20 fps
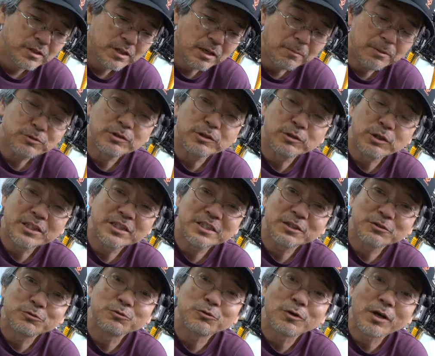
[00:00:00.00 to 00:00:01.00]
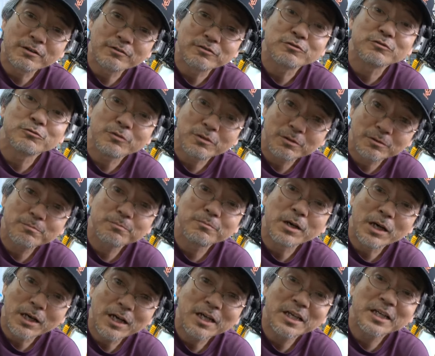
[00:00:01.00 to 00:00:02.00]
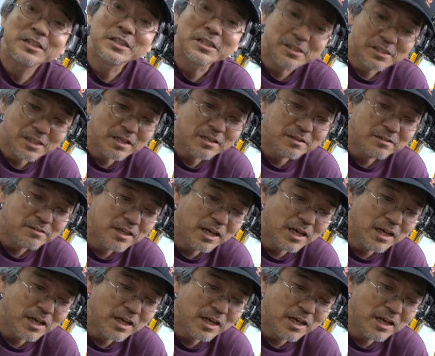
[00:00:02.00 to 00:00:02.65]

アマゾンだと明日来るとかある、まあ早いじゃないですか。